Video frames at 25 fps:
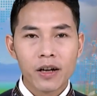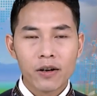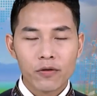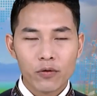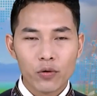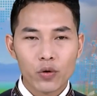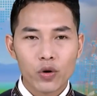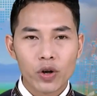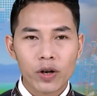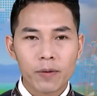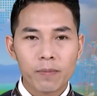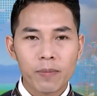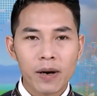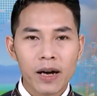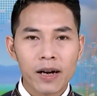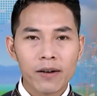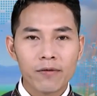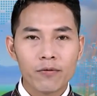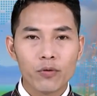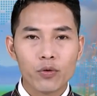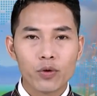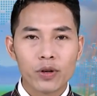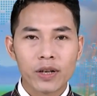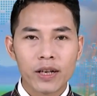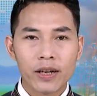Phụ ẩn ba
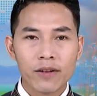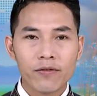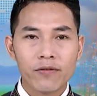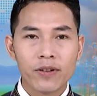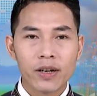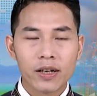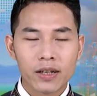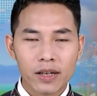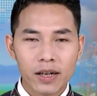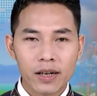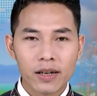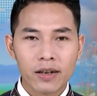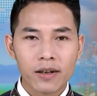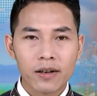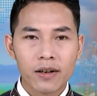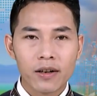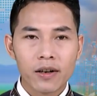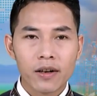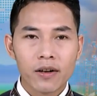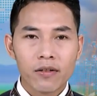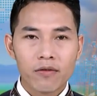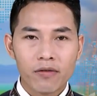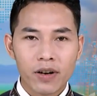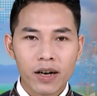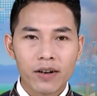vụ địa phương hưng
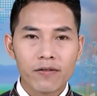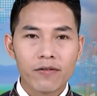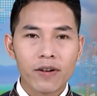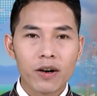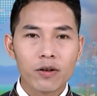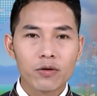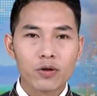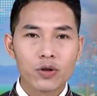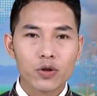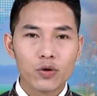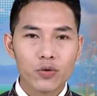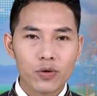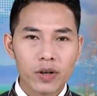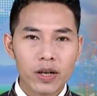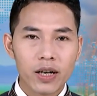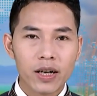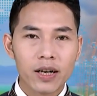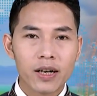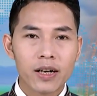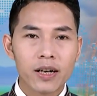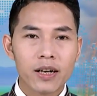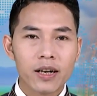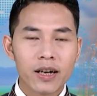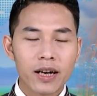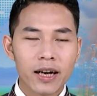Văn phòng Trung
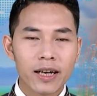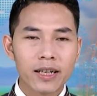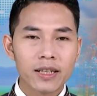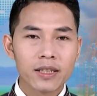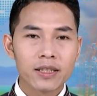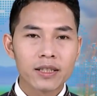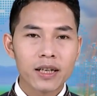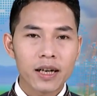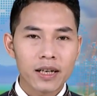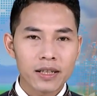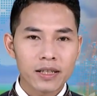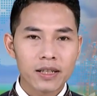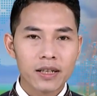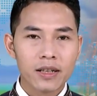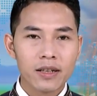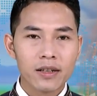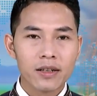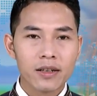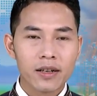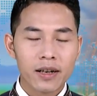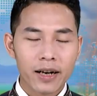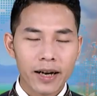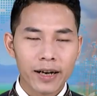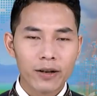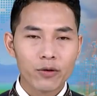ương, cánh san sở,
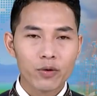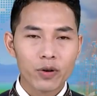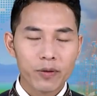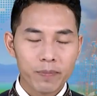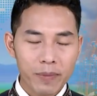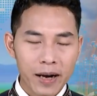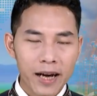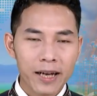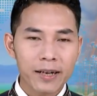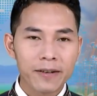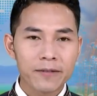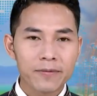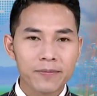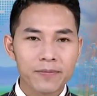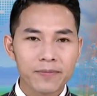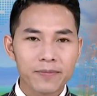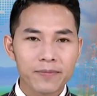ngành nông pan